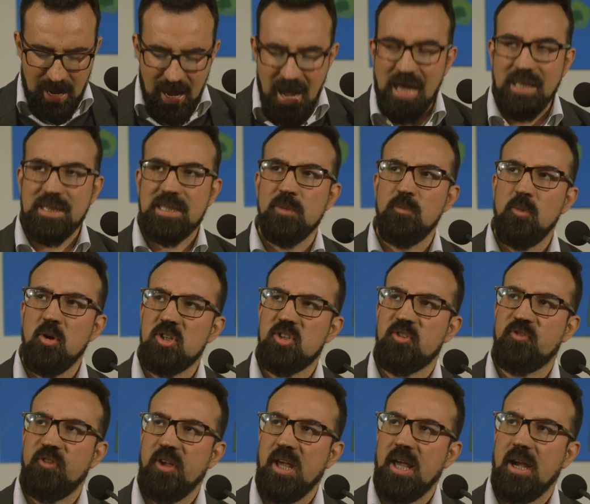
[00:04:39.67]
здесь
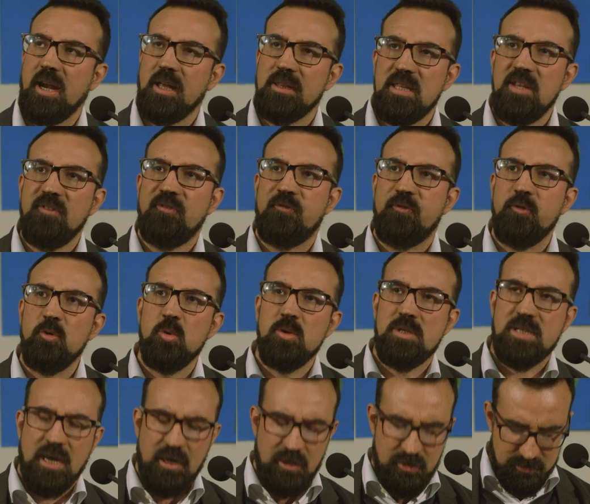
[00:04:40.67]
говорим не только
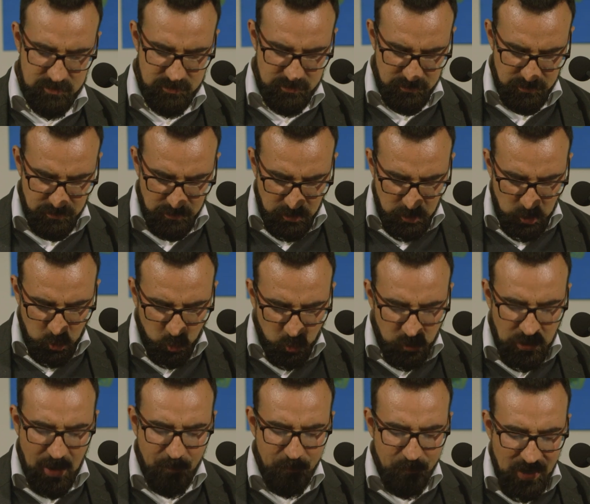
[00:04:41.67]
об ответственности
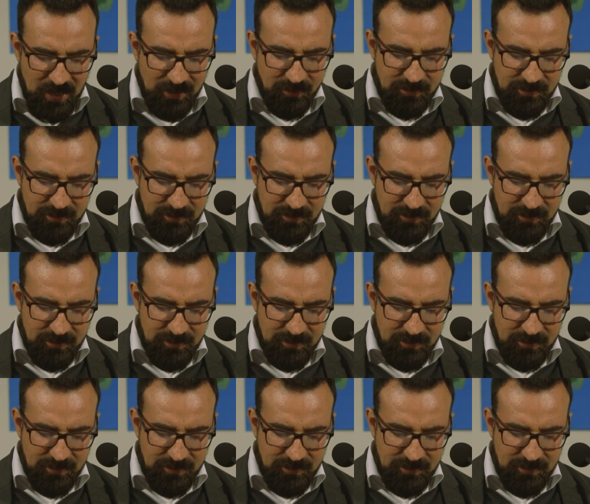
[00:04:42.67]
взрослых,